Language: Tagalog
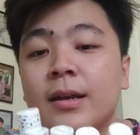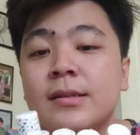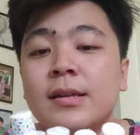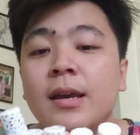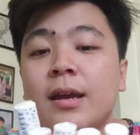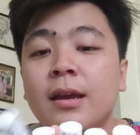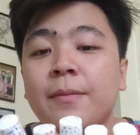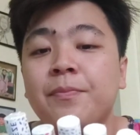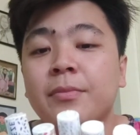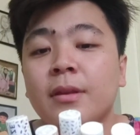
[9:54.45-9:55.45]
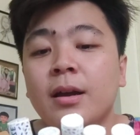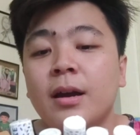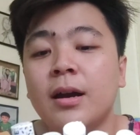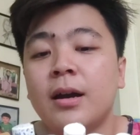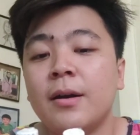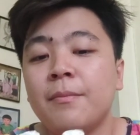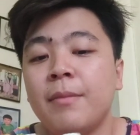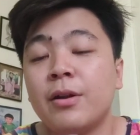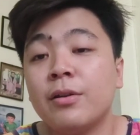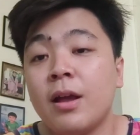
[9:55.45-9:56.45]
Kasi uh,
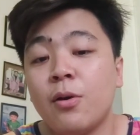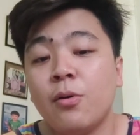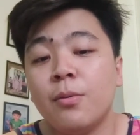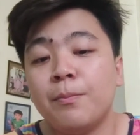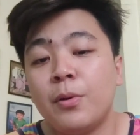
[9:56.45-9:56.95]
meron akong